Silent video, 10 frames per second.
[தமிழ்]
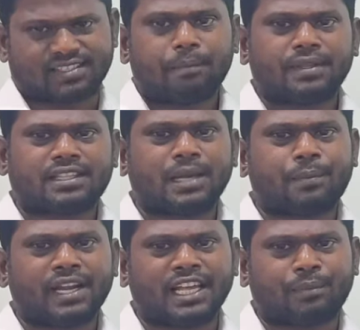அலர்ஜிஸ்
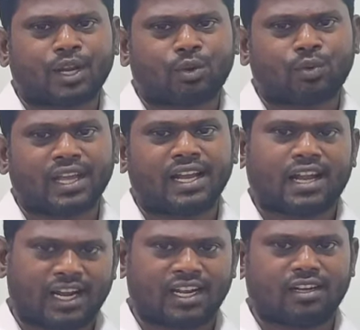பித்தப்பையில் ஏற்படக்கூடிய
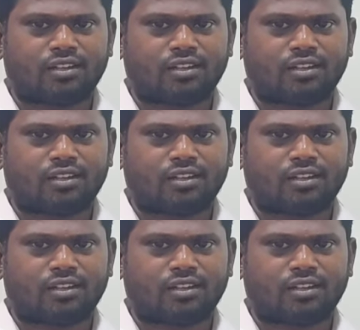கல்